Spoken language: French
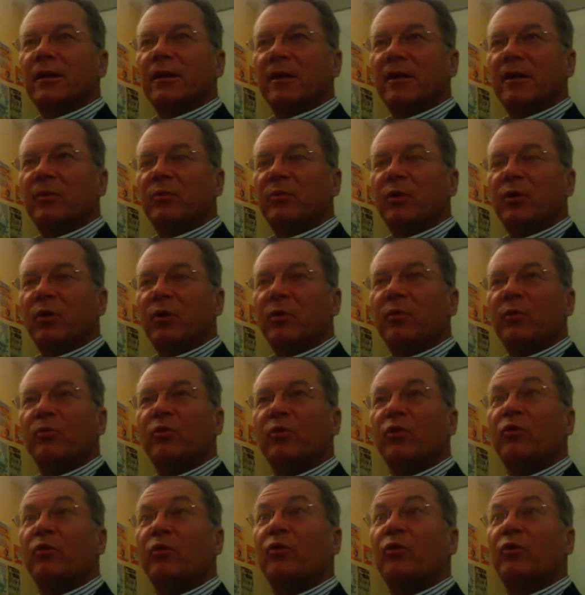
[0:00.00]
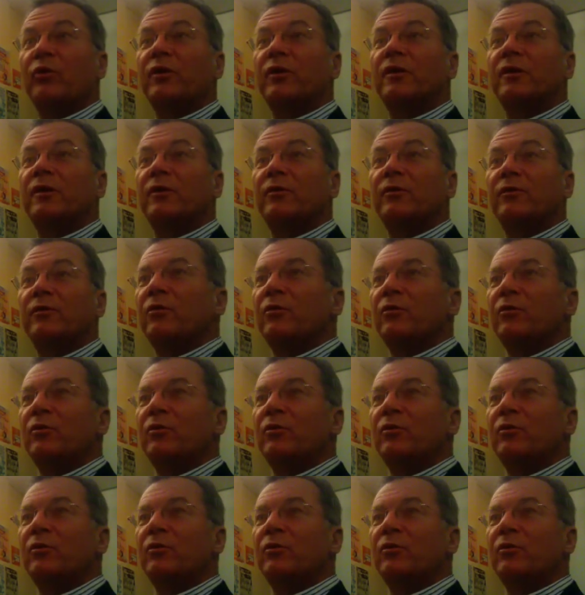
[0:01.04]
et puis en même temps une, une
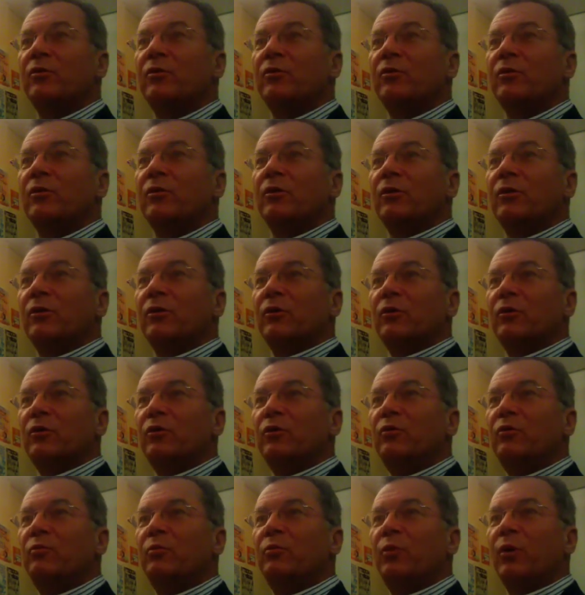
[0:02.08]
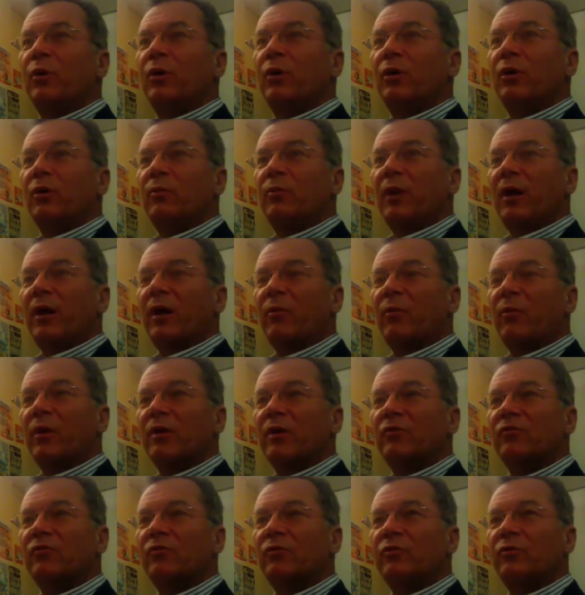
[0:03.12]
anxiété, une, une, peur par rapport à
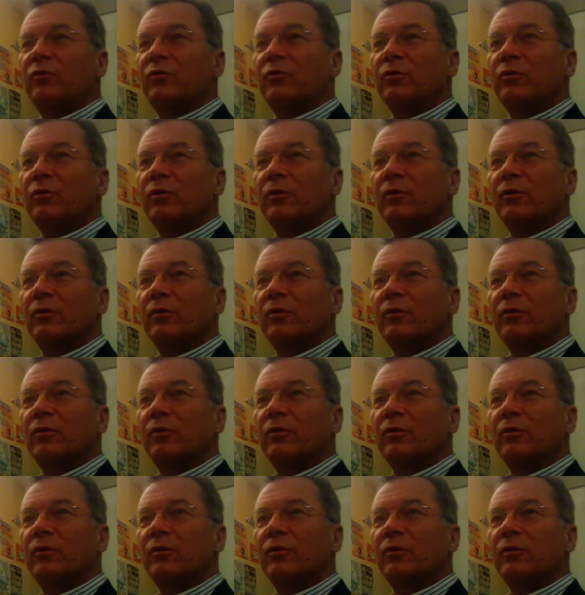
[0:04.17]
ce futur.